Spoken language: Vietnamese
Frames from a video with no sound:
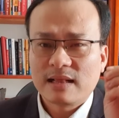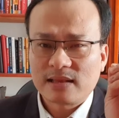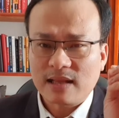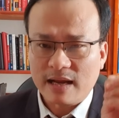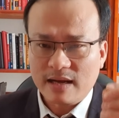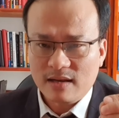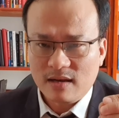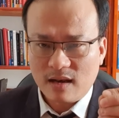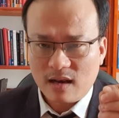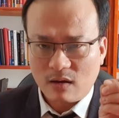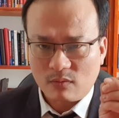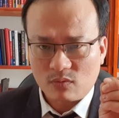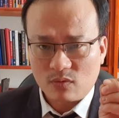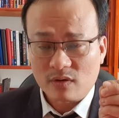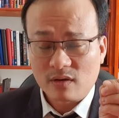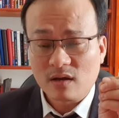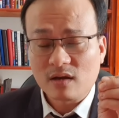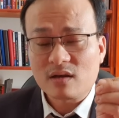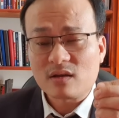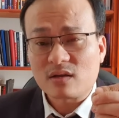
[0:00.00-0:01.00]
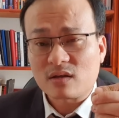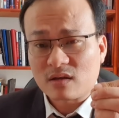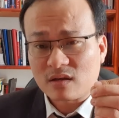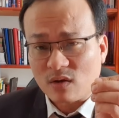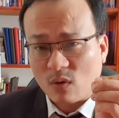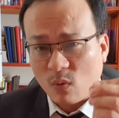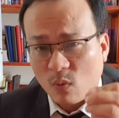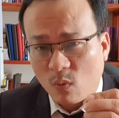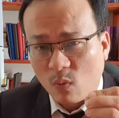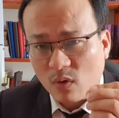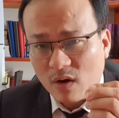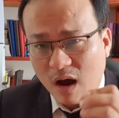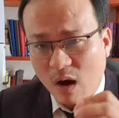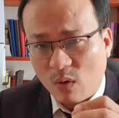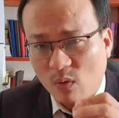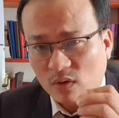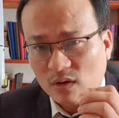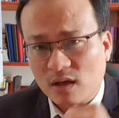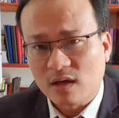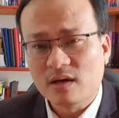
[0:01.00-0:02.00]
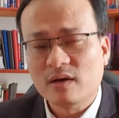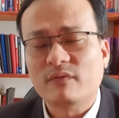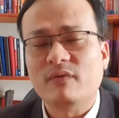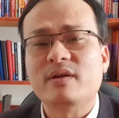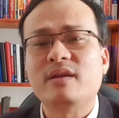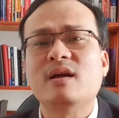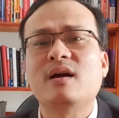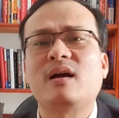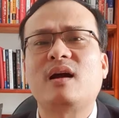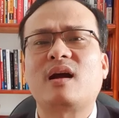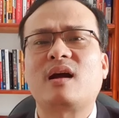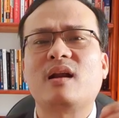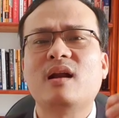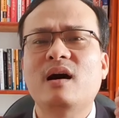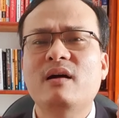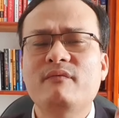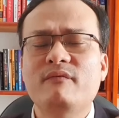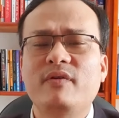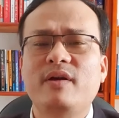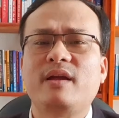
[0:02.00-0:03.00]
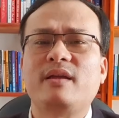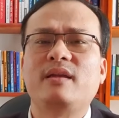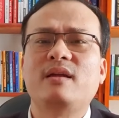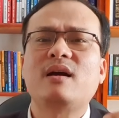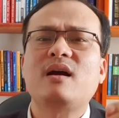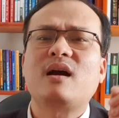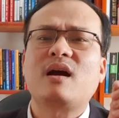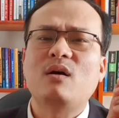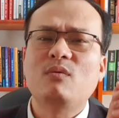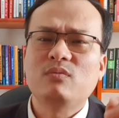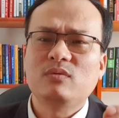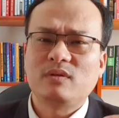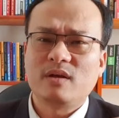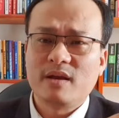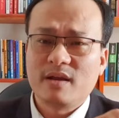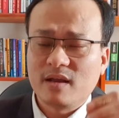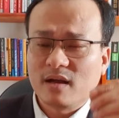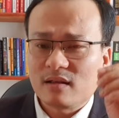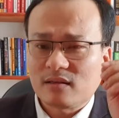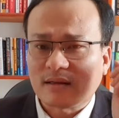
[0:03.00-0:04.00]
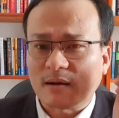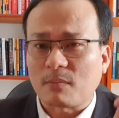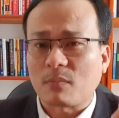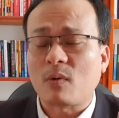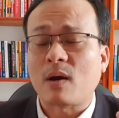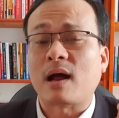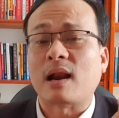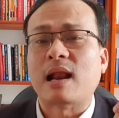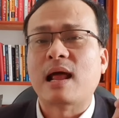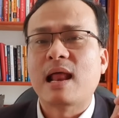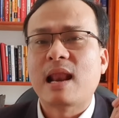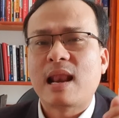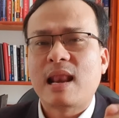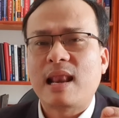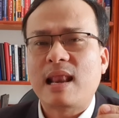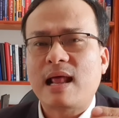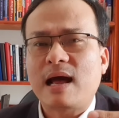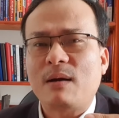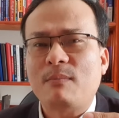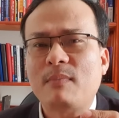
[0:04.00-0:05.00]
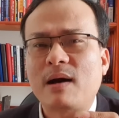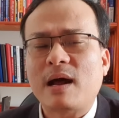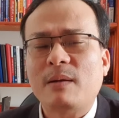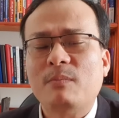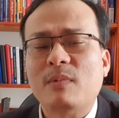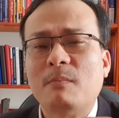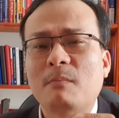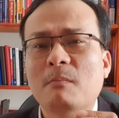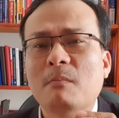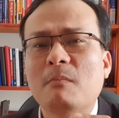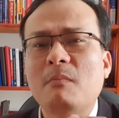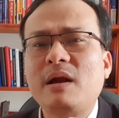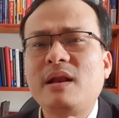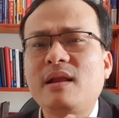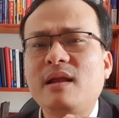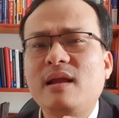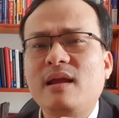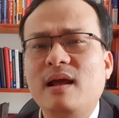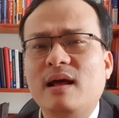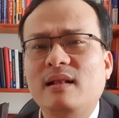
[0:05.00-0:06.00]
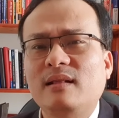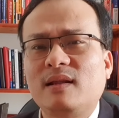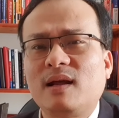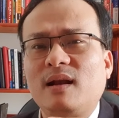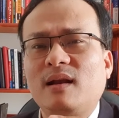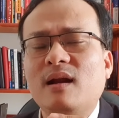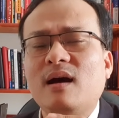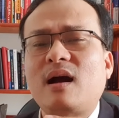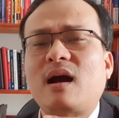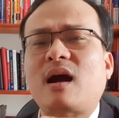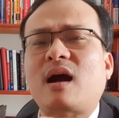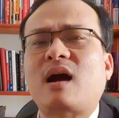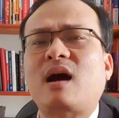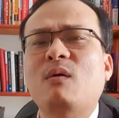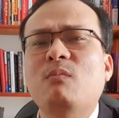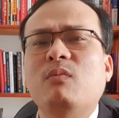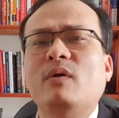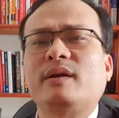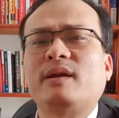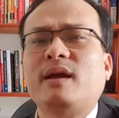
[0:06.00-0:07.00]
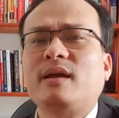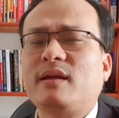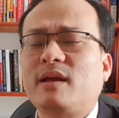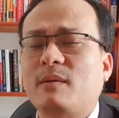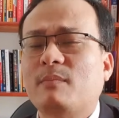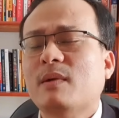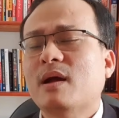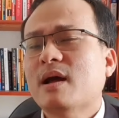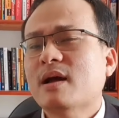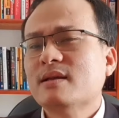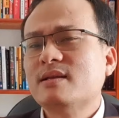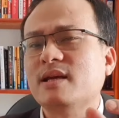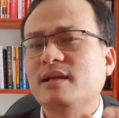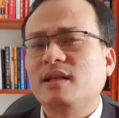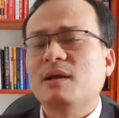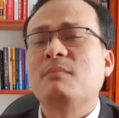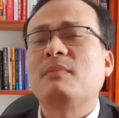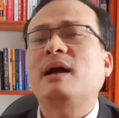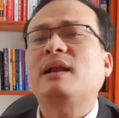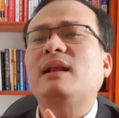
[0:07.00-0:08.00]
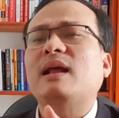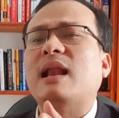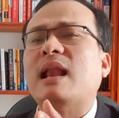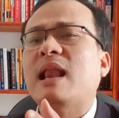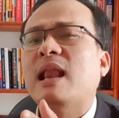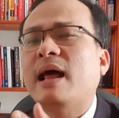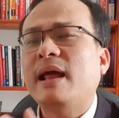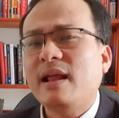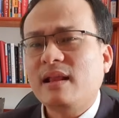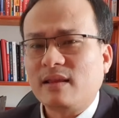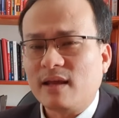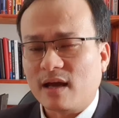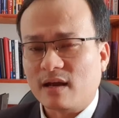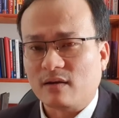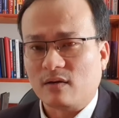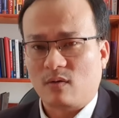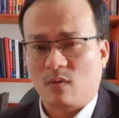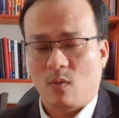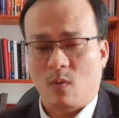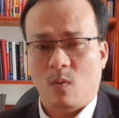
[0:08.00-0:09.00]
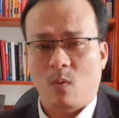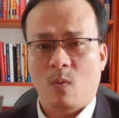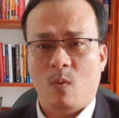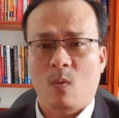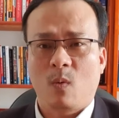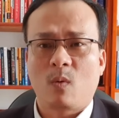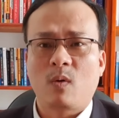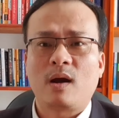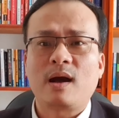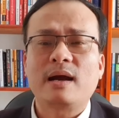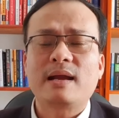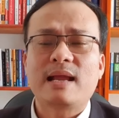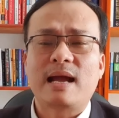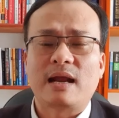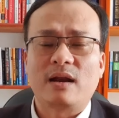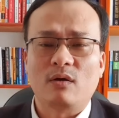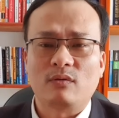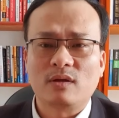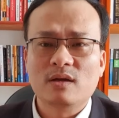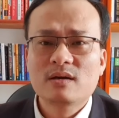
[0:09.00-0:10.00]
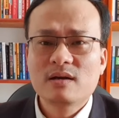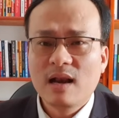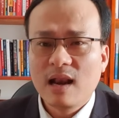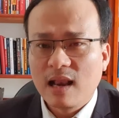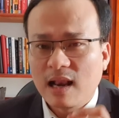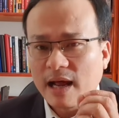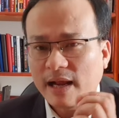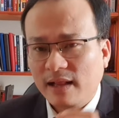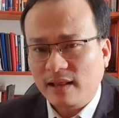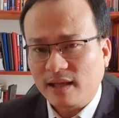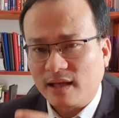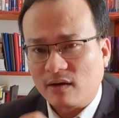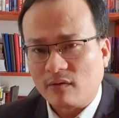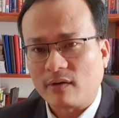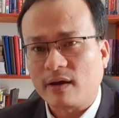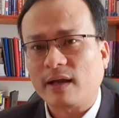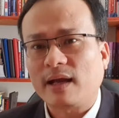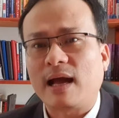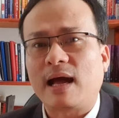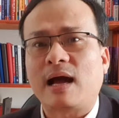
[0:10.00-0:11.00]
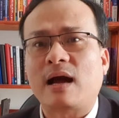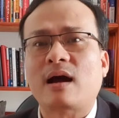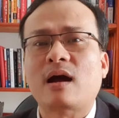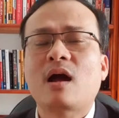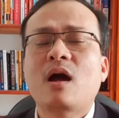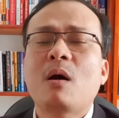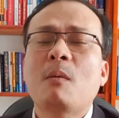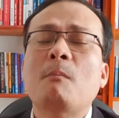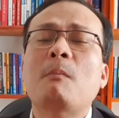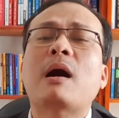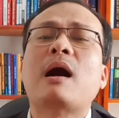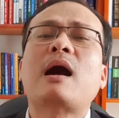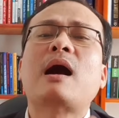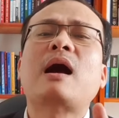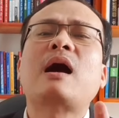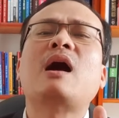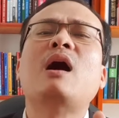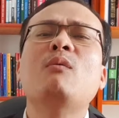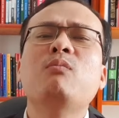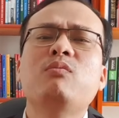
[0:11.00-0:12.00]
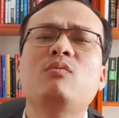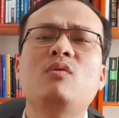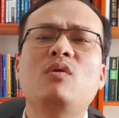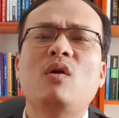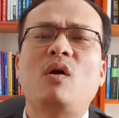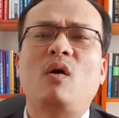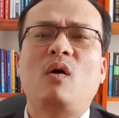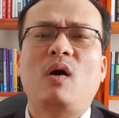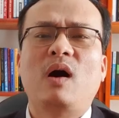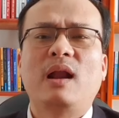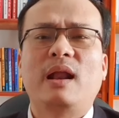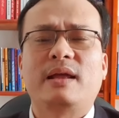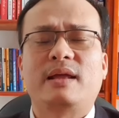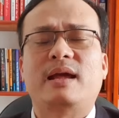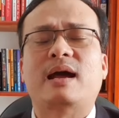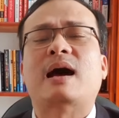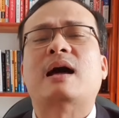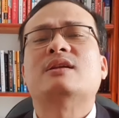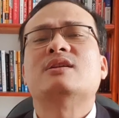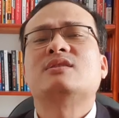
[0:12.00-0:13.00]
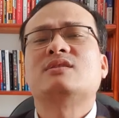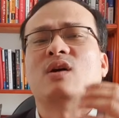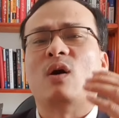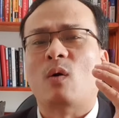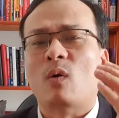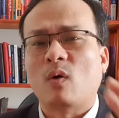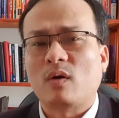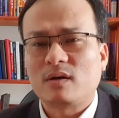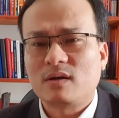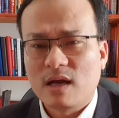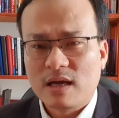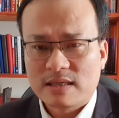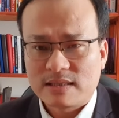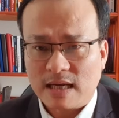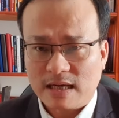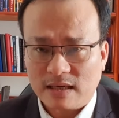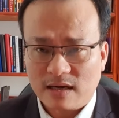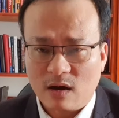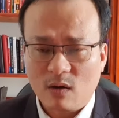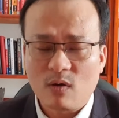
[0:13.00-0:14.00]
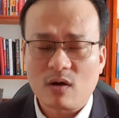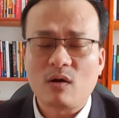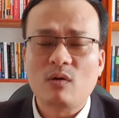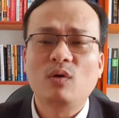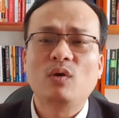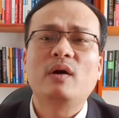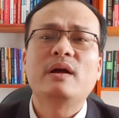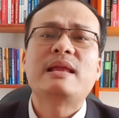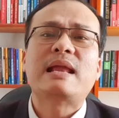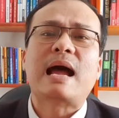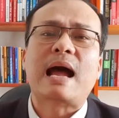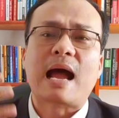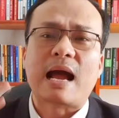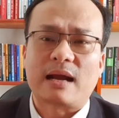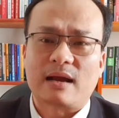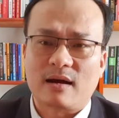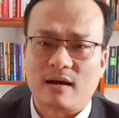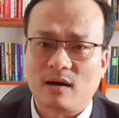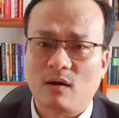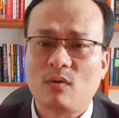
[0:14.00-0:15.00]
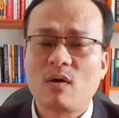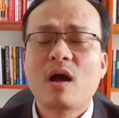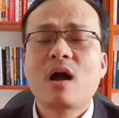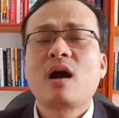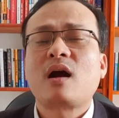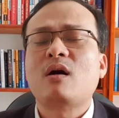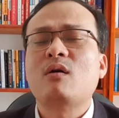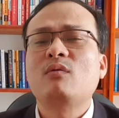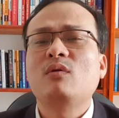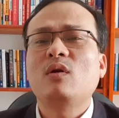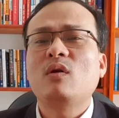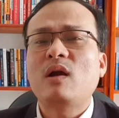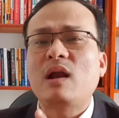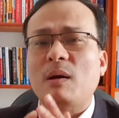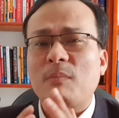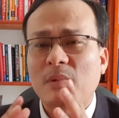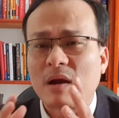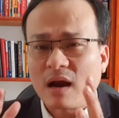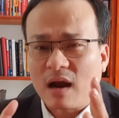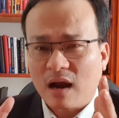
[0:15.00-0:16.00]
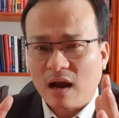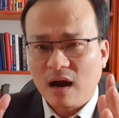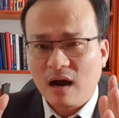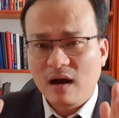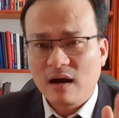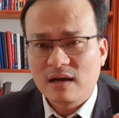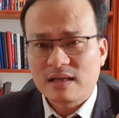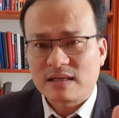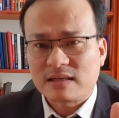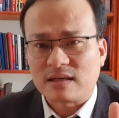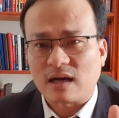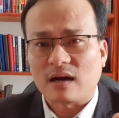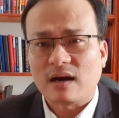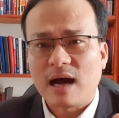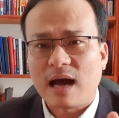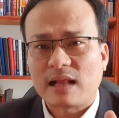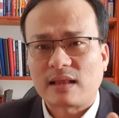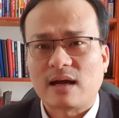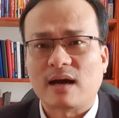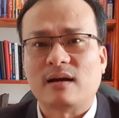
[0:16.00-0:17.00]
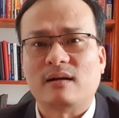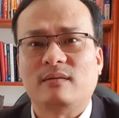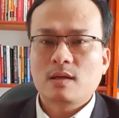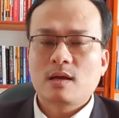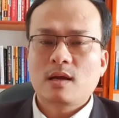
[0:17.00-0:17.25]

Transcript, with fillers: thanh lọc cho những chủ đầu tư với những đơn vị những công ty những tập đoàn làm ăn mà bất nhân thất đức không có trách nhiệm chỉ tìm cách là lấy tiền của các nhà đầu tư lấy tiền của khách hàng mà không lo là gì à sổ sách đâu không lo nhà cửa đâu không lo làm cơ sở hạ tầng